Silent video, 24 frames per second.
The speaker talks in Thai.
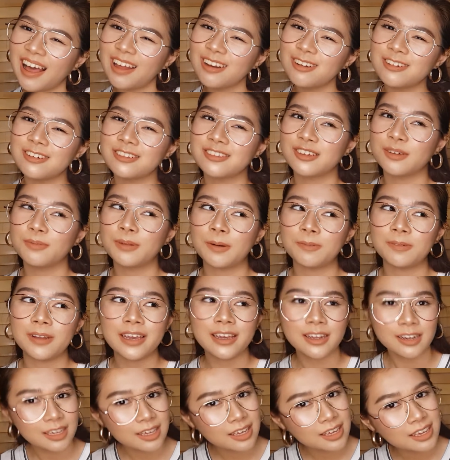ถึงจะแบบได้
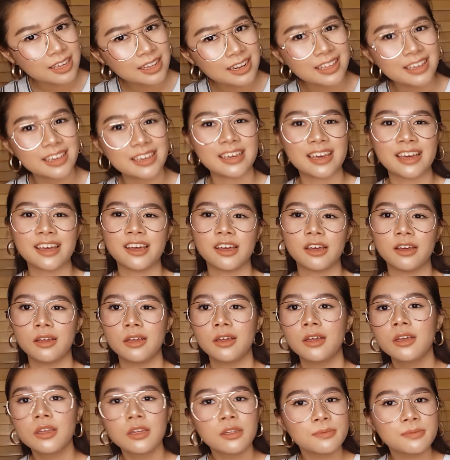ดีอะไรอย่างเงี้ย
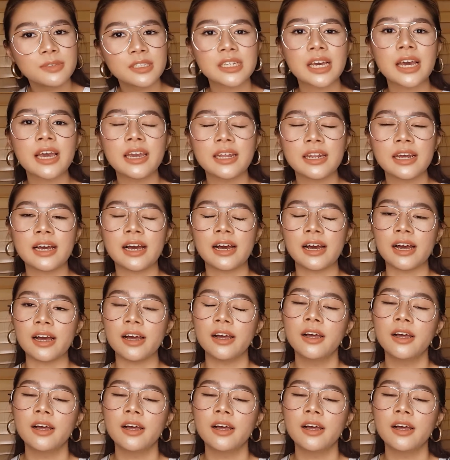ไม่ใช่นะคะ